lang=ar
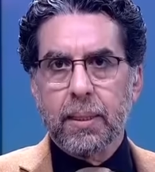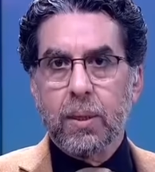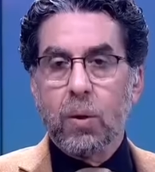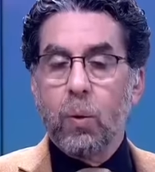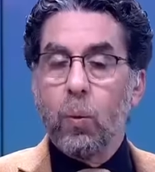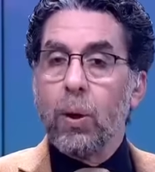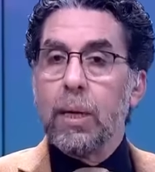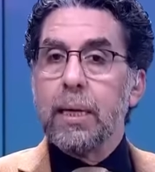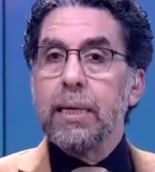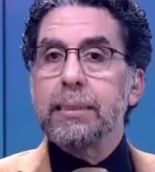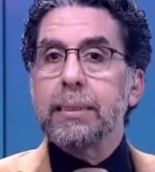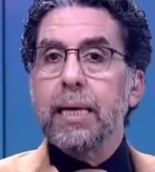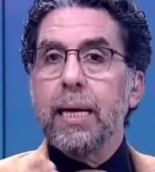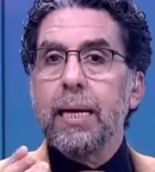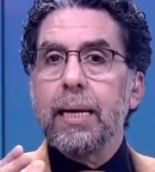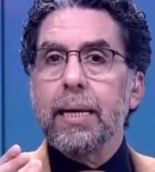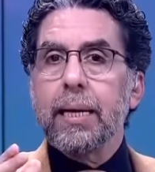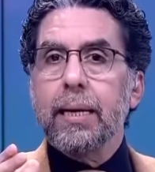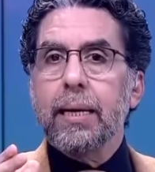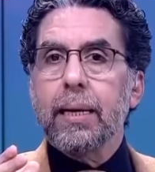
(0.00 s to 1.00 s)

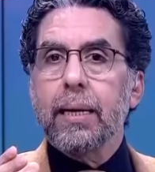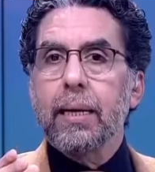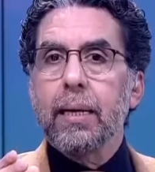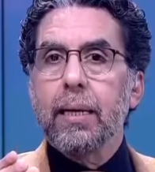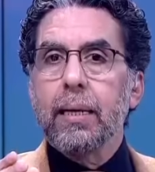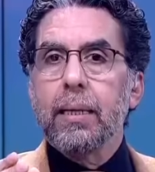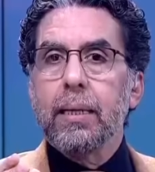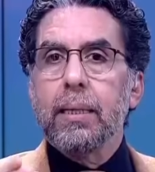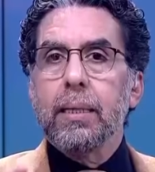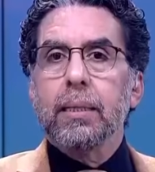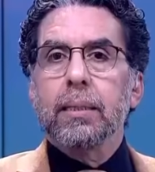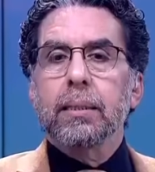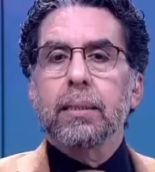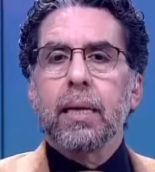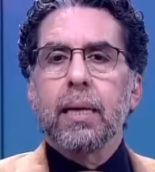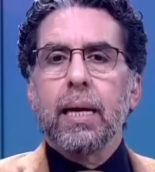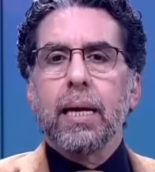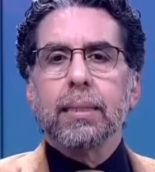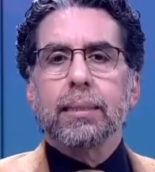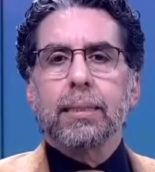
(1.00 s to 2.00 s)
ولذلك
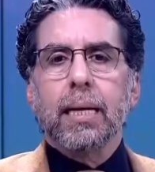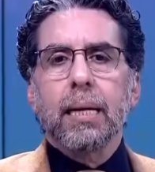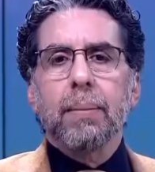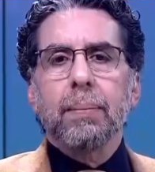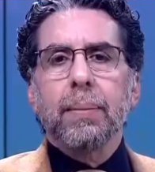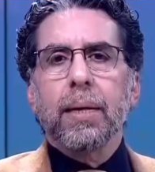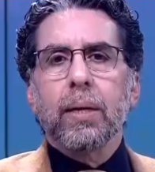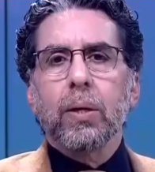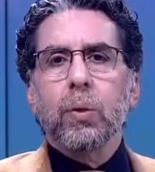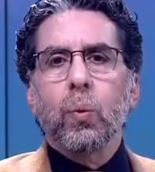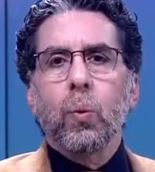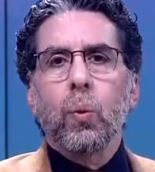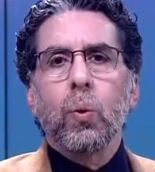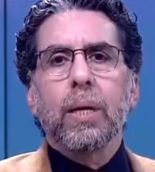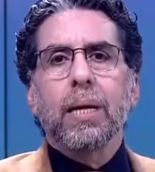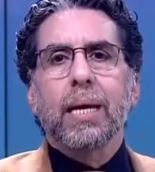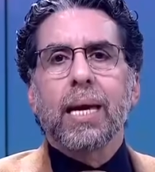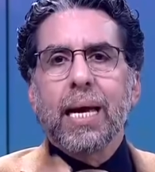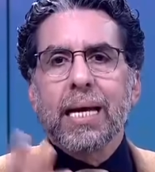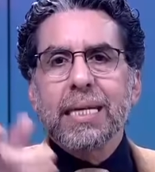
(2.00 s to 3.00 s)
طلع تامر
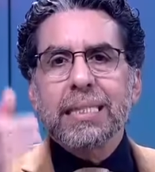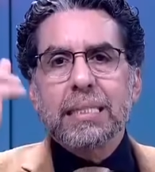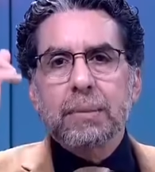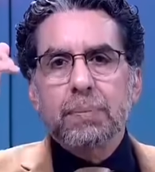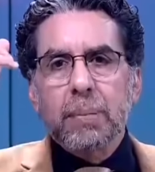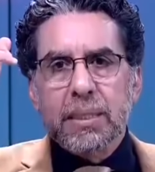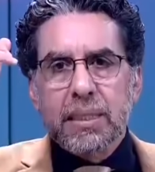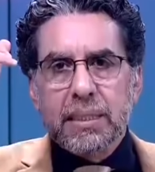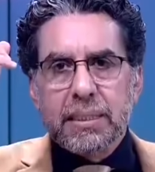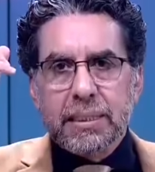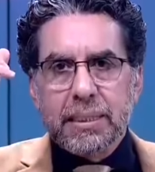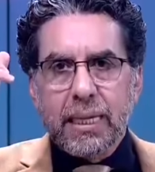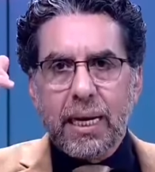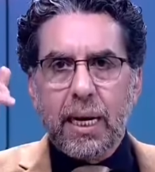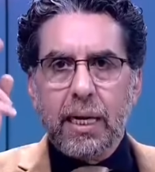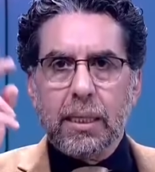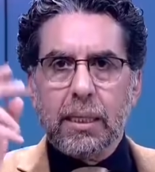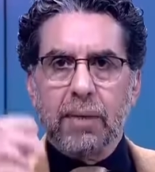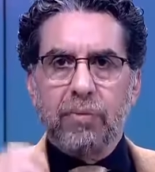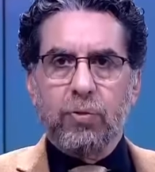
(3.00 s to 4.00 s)
يقول جزمه
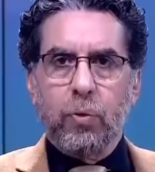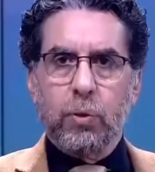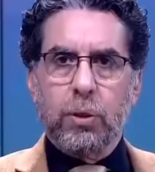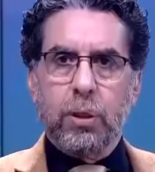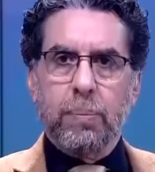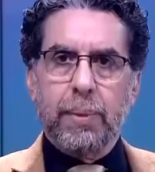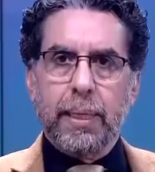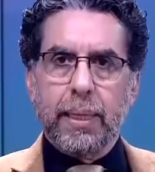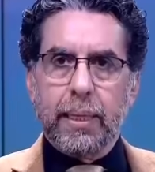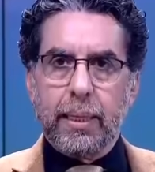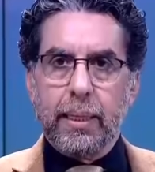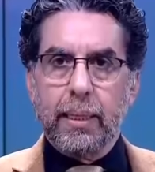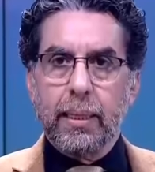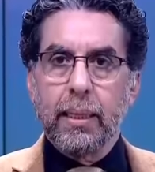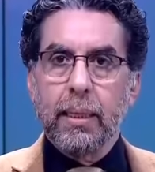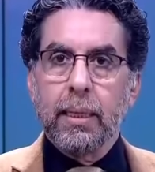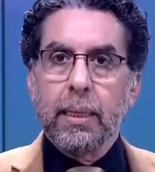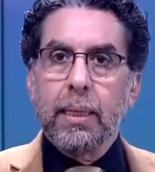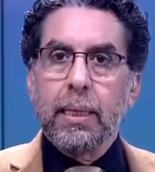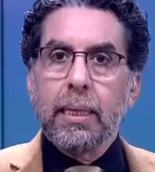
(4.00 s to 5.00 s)
الصعايده فوق دماغي
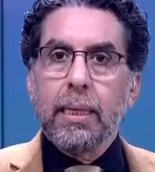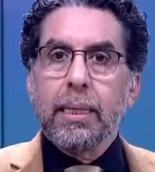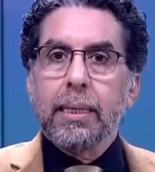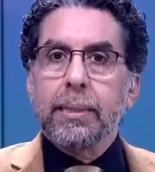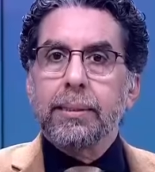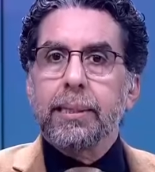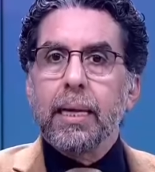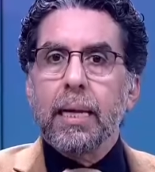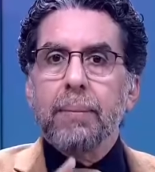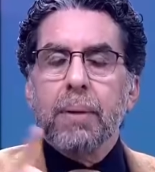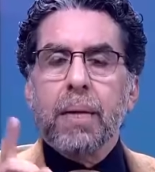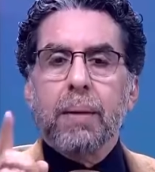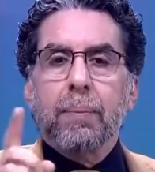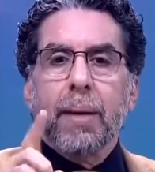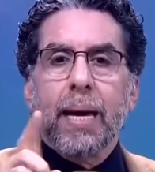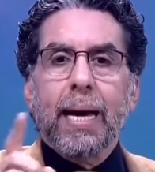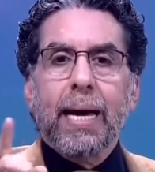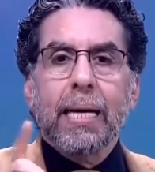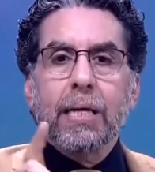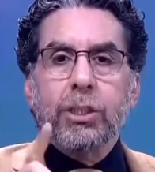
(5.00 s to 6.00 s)
تامر
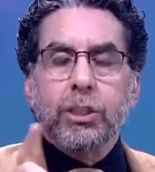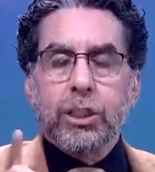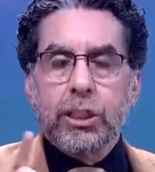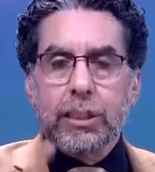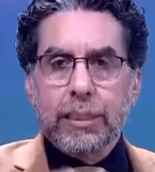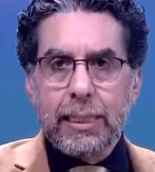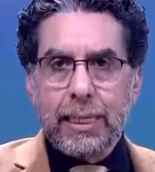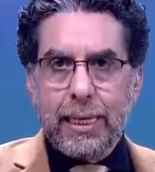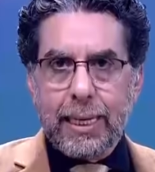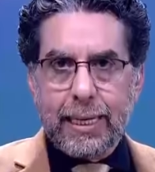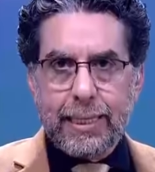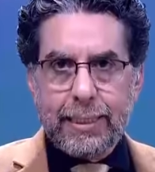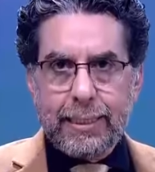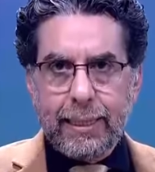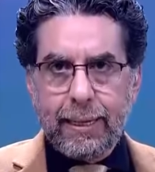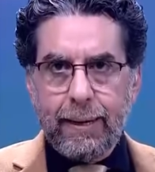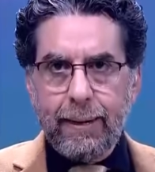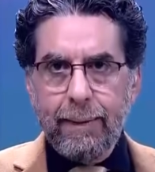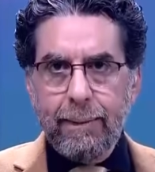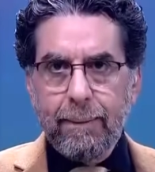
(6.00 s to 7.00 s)
ما قالش دي
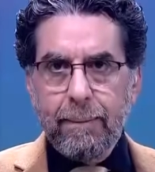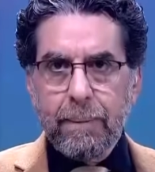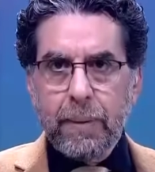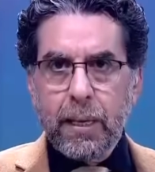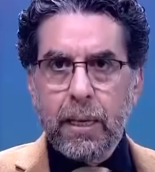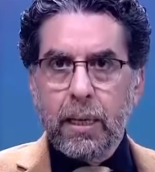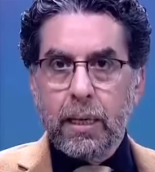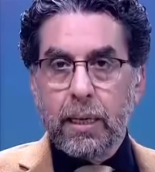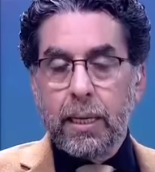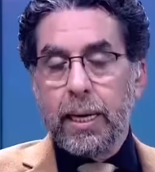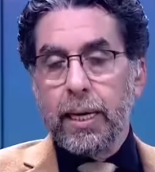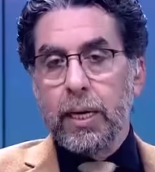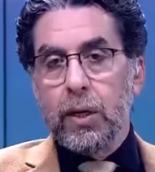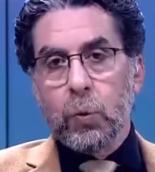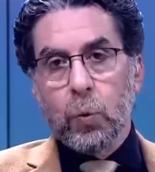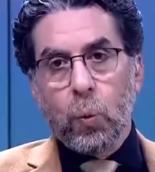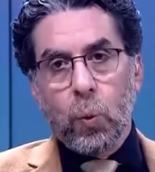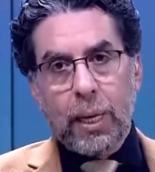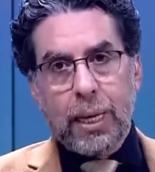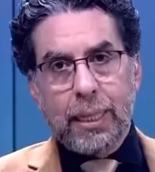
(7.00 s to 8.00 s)
الحقيقه
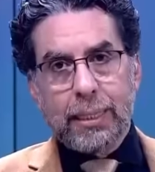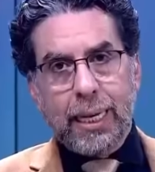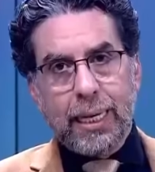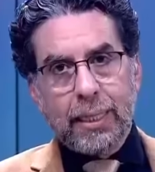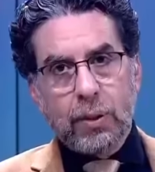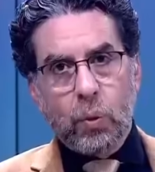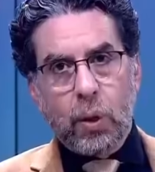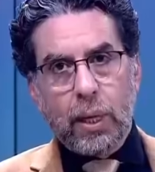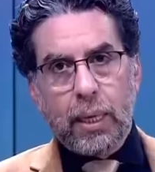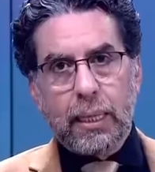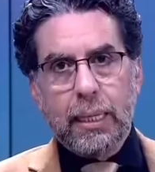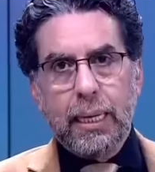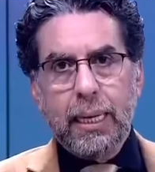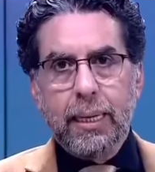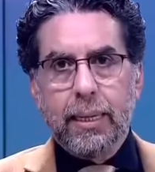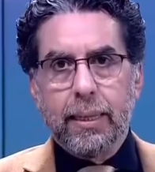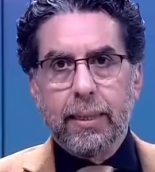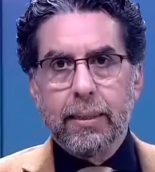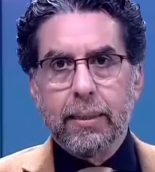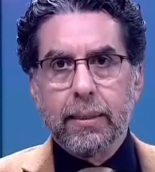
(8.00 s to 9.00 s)
لانه ولد عنده
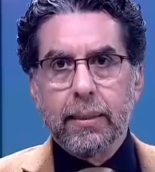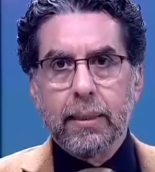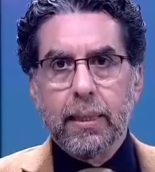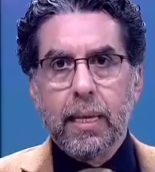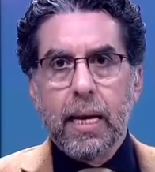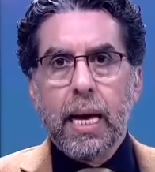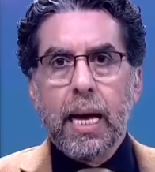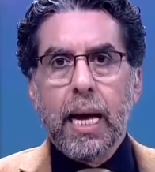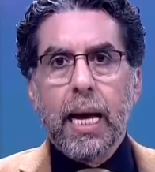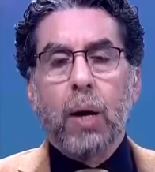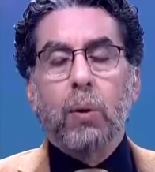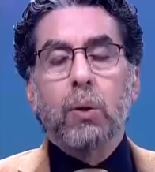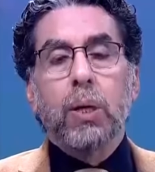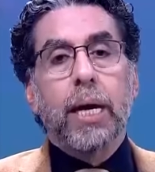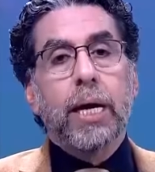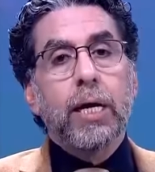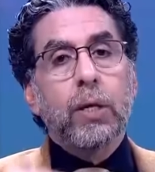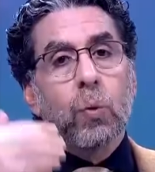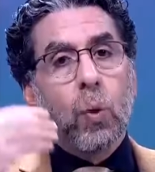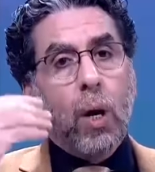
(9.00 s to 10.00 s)
اخلاق او
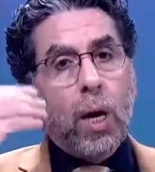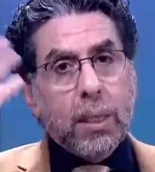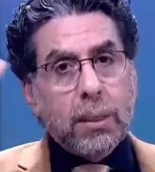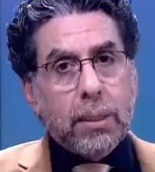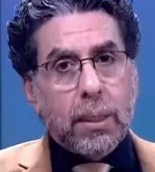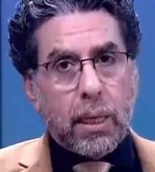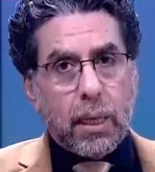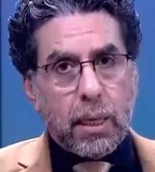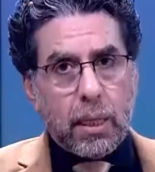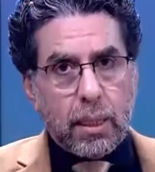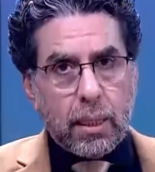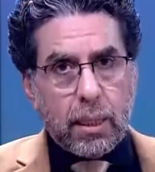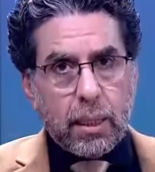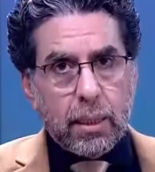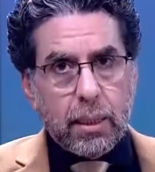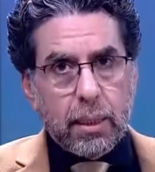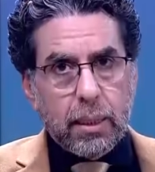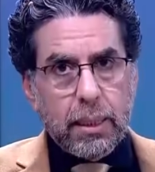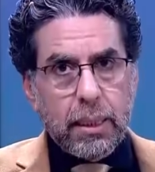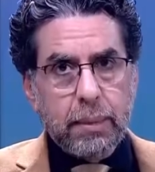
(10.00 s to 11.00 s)
لانه ادرك
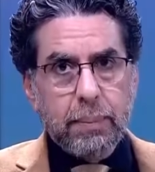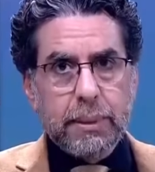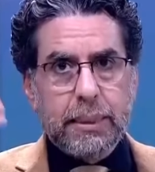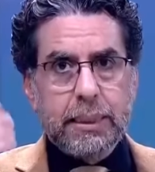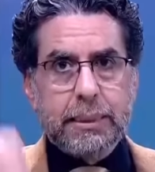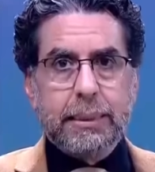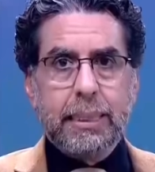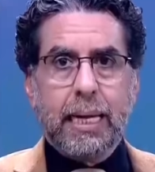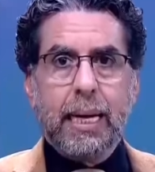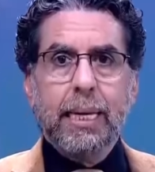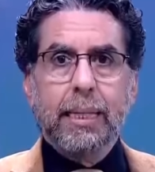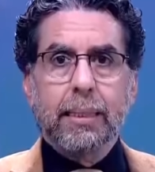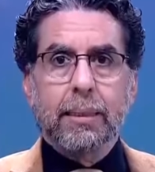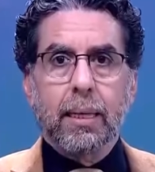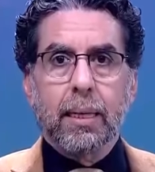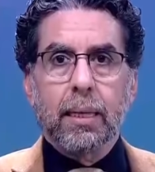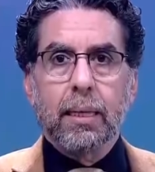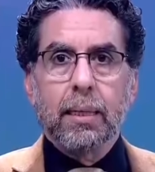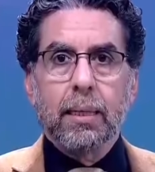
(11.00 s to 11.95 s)
قيمه الصعايده